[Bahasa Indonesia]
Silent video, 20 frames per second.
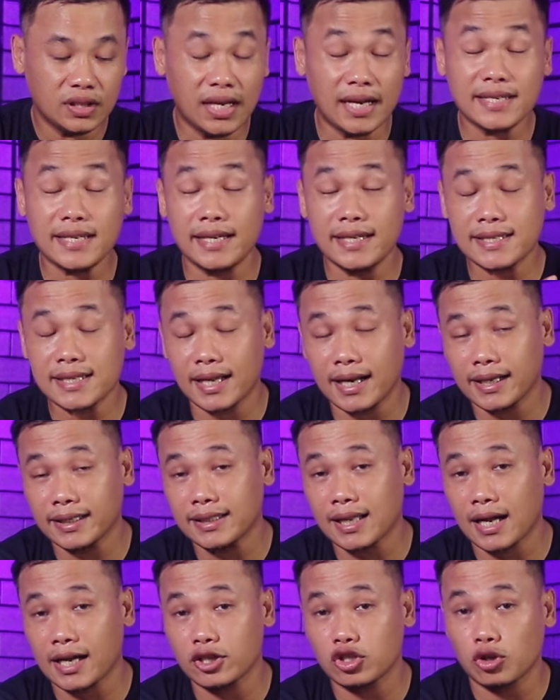Nah jadi sekarang
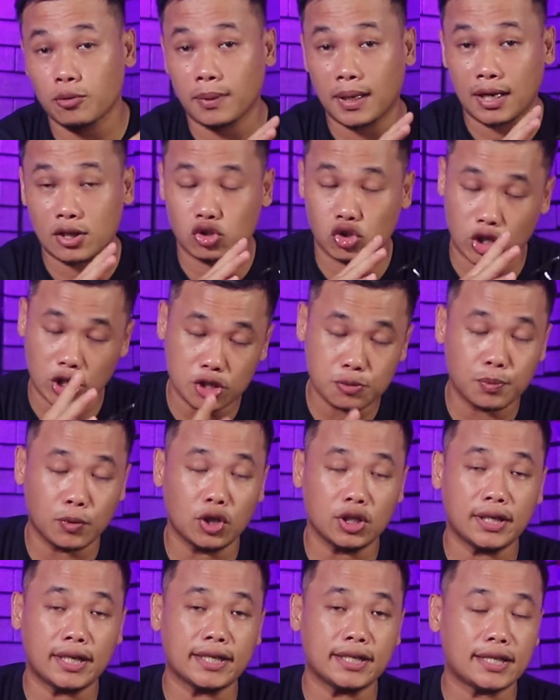kita akan coba langsung
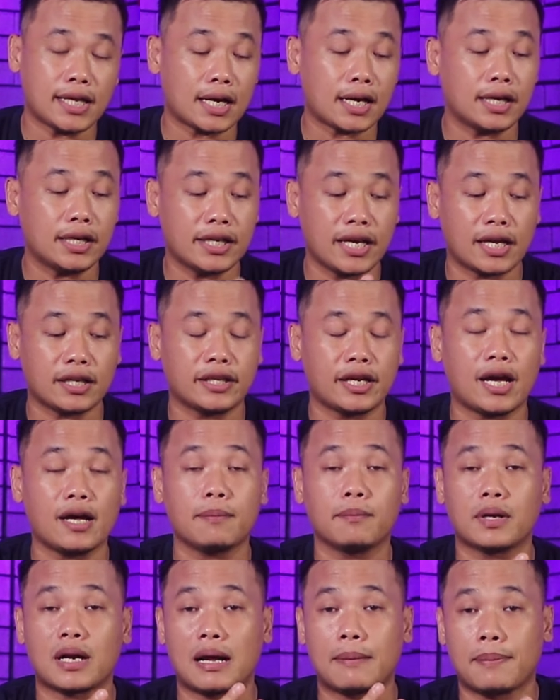respool dan kita akan lihat
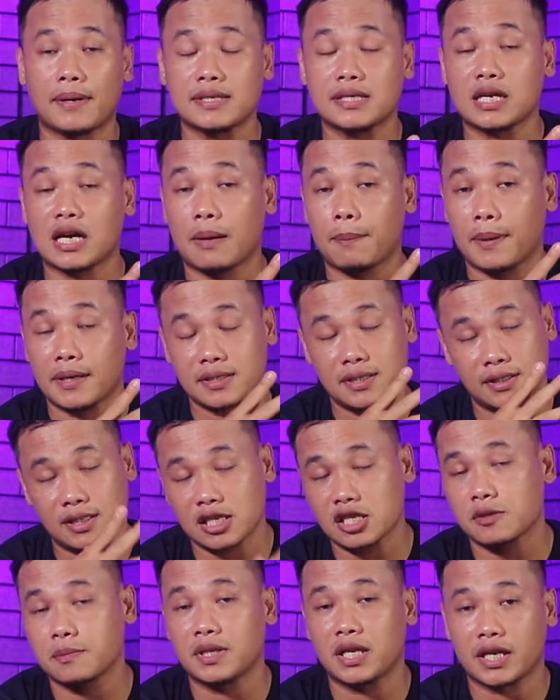ya berapa sih
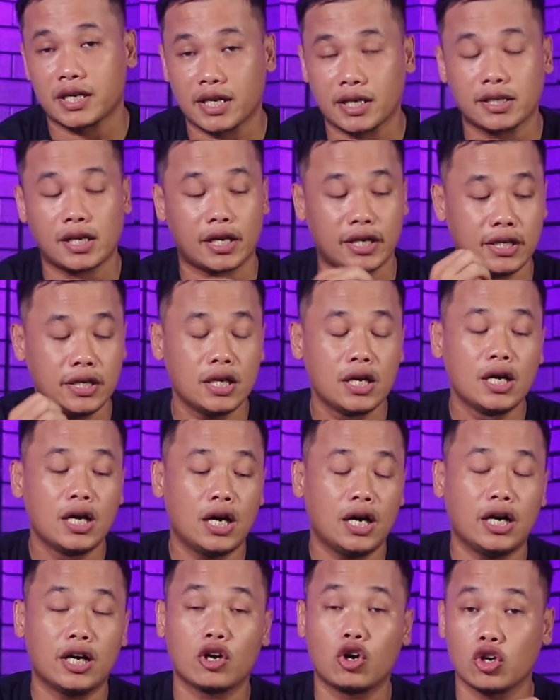kapasitas sebenarnya dari
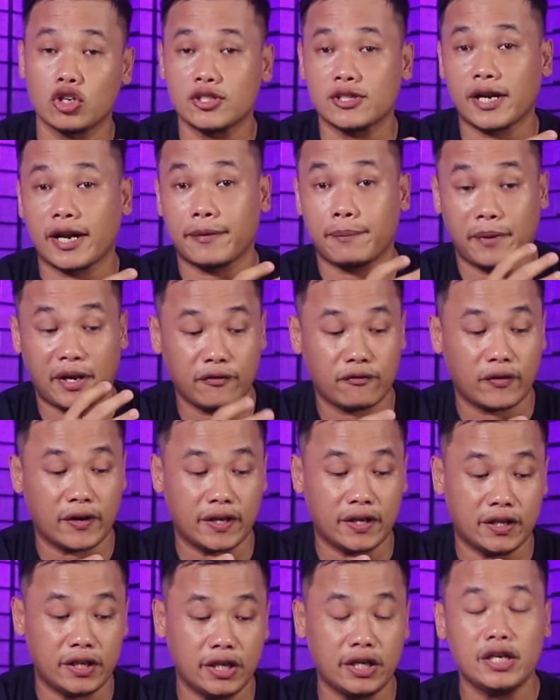uh, Ghost Track
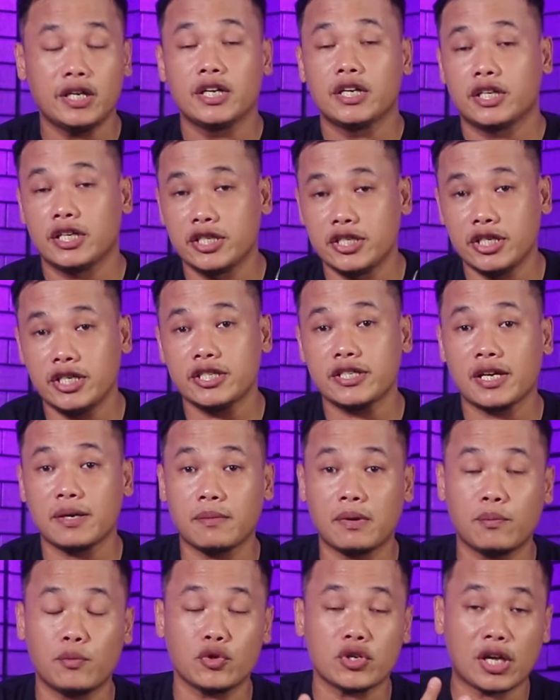Maverick ini. Di sini
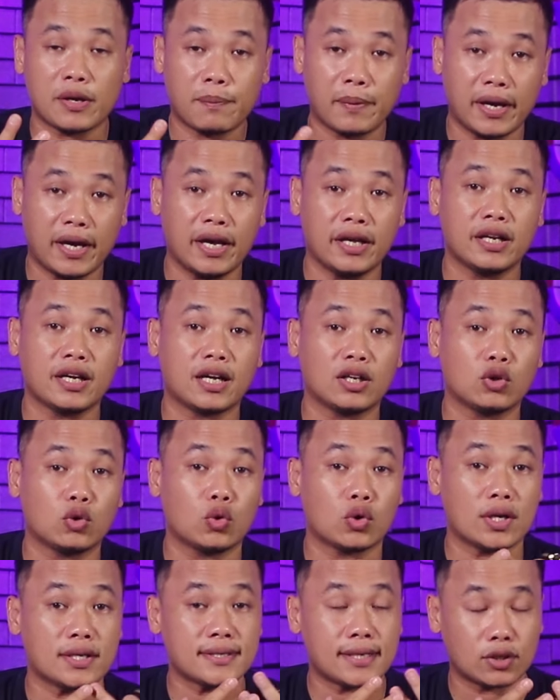saya mempunyai PE dengan
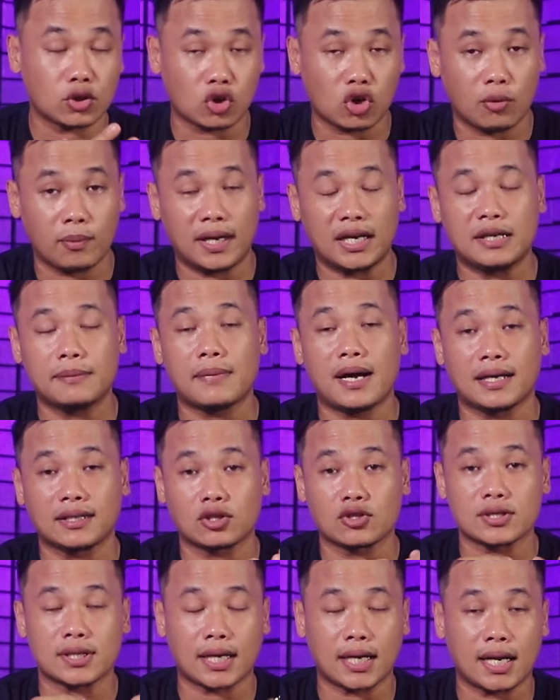ukuran 1,5
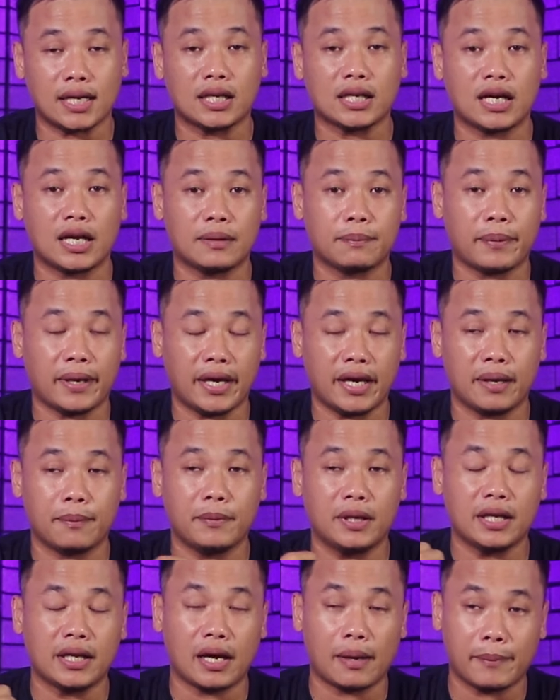atau setara dengan PE
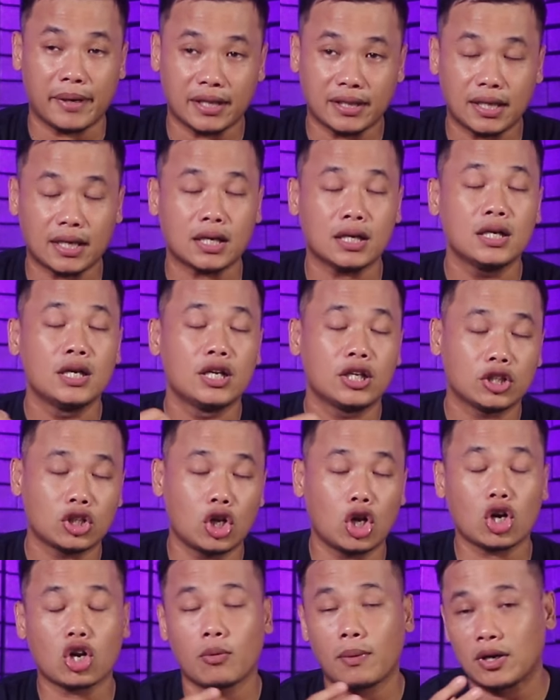diameter 0,20
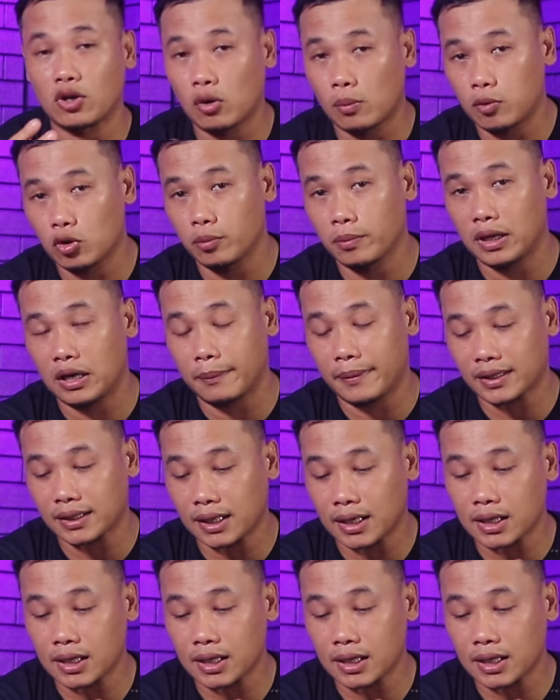mm.